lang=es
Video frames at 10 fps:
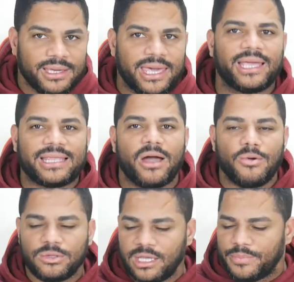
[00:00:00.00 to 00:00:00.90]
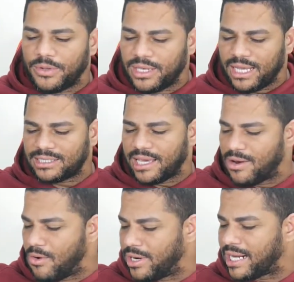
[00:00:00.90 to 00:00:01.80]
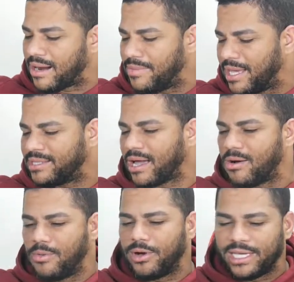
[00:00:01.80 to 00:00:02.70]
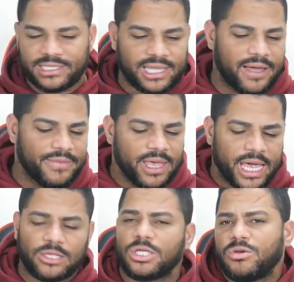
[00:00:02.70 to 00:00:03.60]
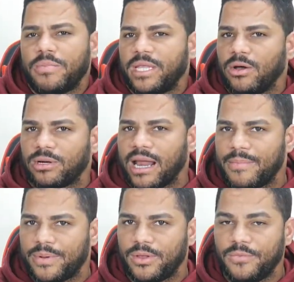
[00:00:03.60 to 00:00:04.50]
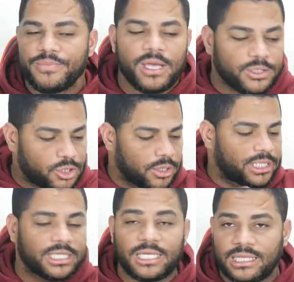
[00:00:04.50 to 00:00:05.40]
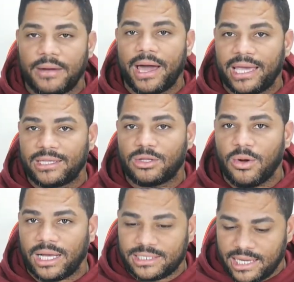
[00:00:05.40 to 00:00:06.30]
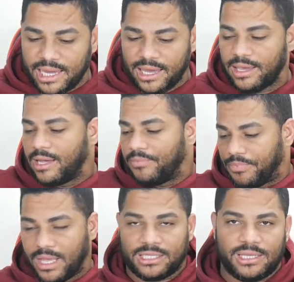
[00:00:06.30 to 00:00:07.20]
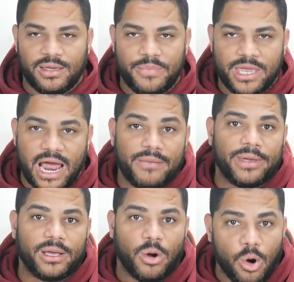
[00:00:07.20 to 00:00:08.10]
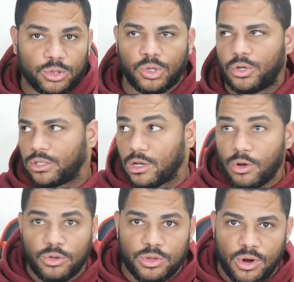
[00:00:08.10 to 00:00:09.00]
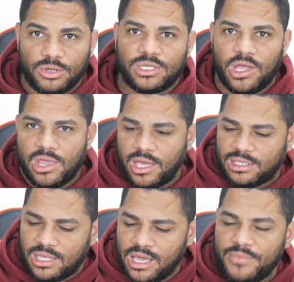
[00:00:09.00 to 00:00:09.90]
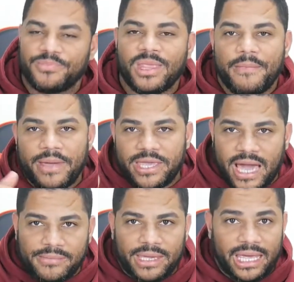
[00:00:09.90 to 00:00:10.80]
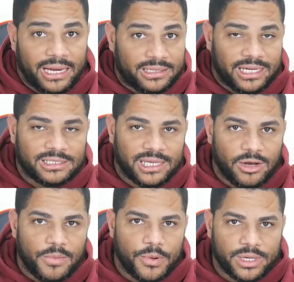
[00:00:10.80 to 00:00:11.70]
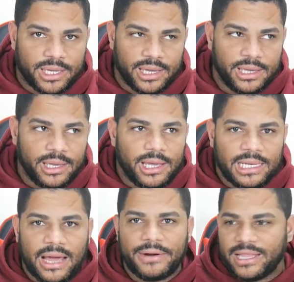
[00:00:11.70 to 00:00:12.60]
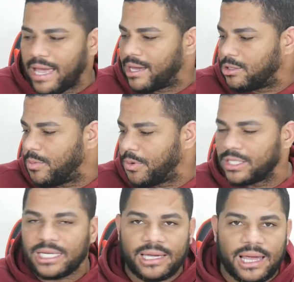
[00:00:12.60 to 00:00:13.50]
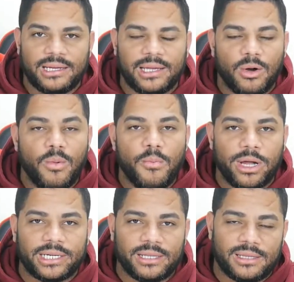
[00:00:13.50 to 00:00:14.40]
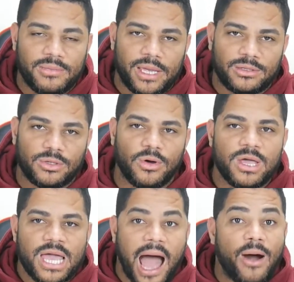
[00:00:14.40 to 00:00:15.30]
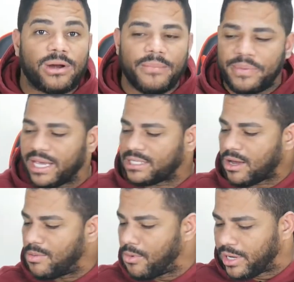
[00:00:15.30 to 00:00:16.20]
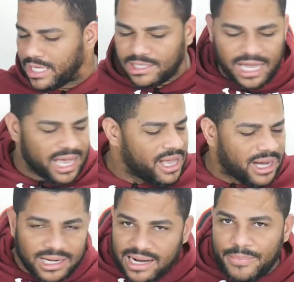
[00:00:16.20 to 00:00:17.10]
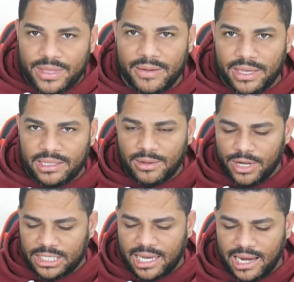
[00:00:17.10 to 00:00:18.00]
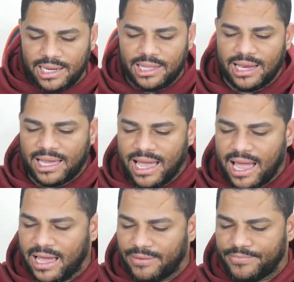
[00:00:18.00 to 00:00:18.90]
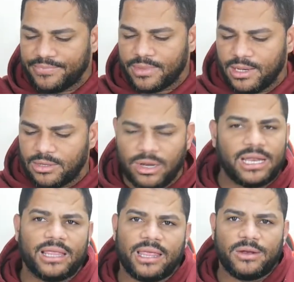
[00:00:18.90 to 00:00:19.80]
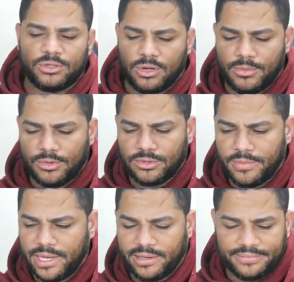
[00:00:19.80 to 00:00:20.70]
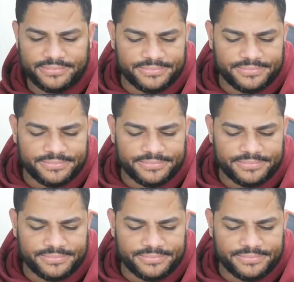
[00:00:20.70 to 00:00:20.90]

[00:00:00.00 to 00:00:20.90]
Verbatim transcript: qué tan útil podría ser una herramienta como esta. Este es un video rápido, yo necesitaba esto, así que decidí pillarme otro. Yo tengo dos y decidí pillarme el tercero porque la verdad es que tú puedes sacarle un buen rendimiento a una pieza como esta. Rápidamente voy a sacarla de la caja. No es nada del otro mundo, miren.